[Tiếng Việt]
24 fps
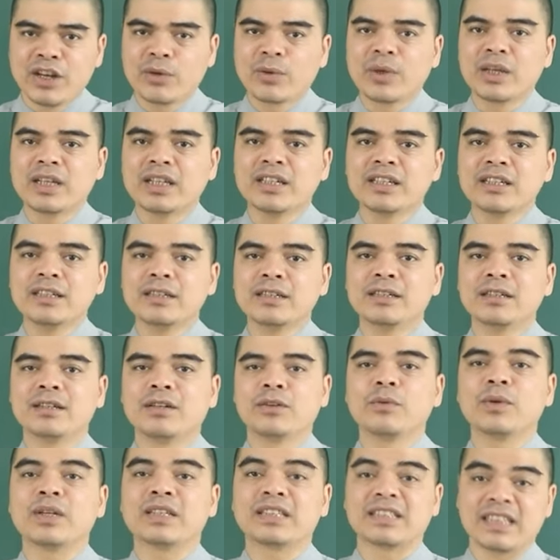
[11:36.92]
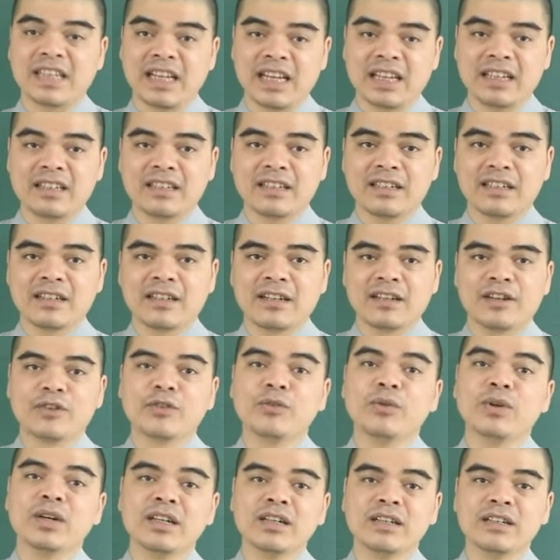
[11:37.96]
nguyệt hư nguyệt sát
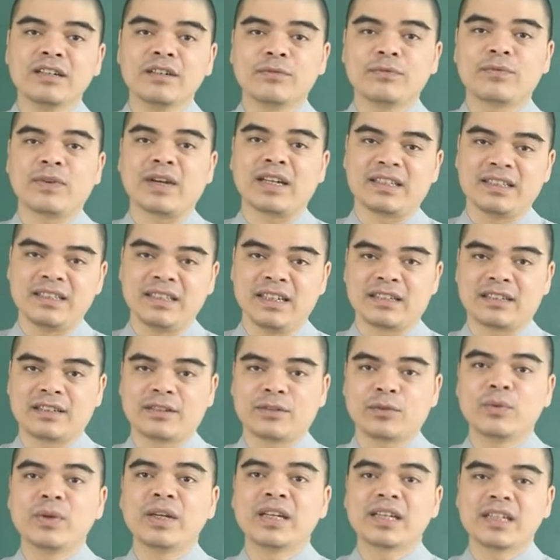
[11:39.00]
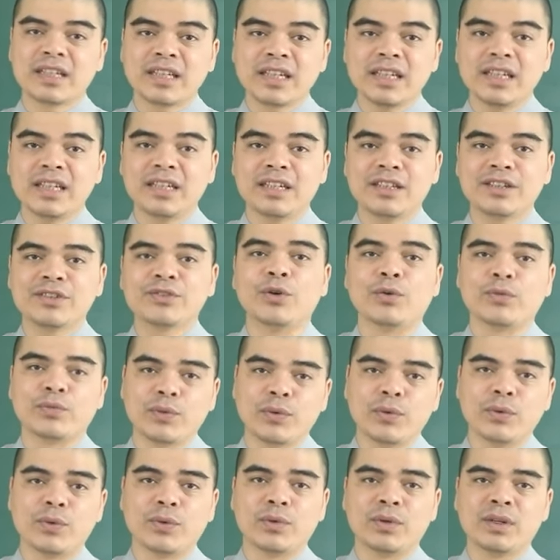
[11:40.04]
ngũ hư, phạt nhật, quy kỵ, thổ
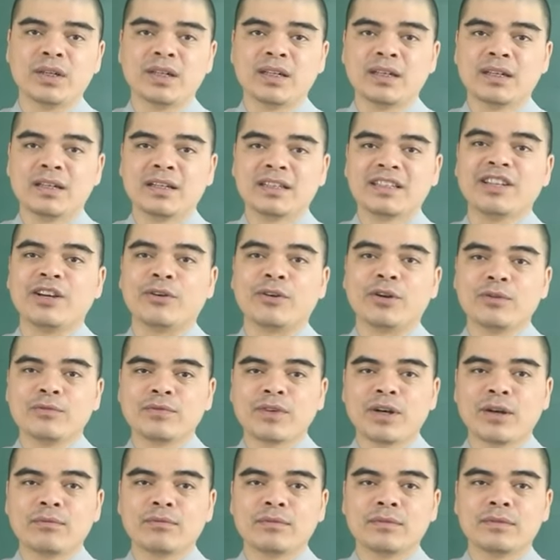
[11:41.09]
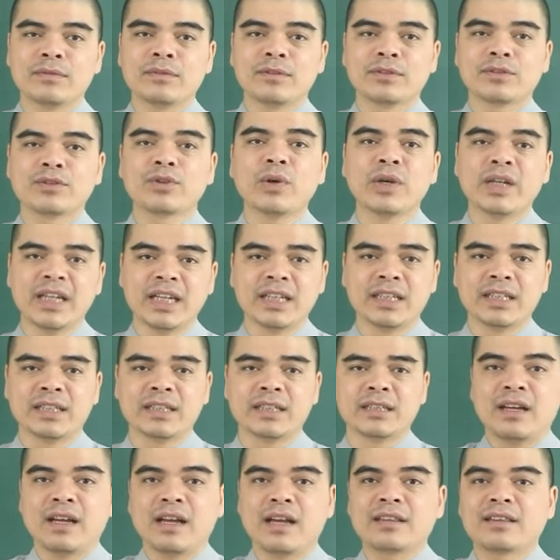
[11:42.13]
phủ tiểu không phong, tội
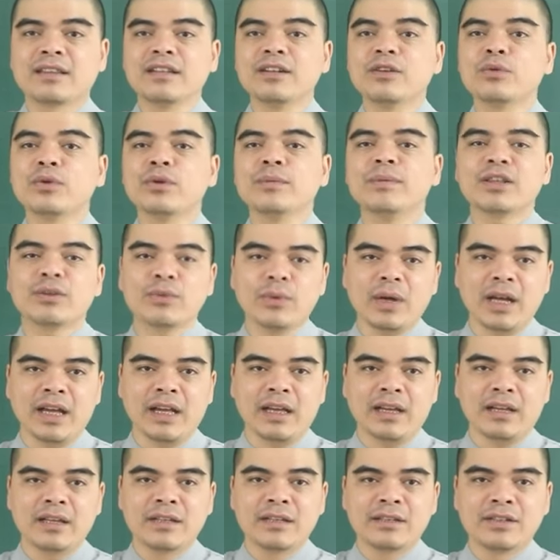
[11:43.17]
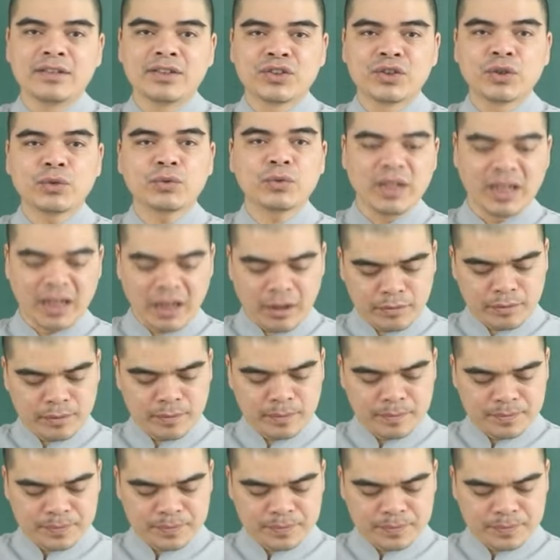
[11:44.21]
hình, à, tứ quý bát tọa, xúc thủy long.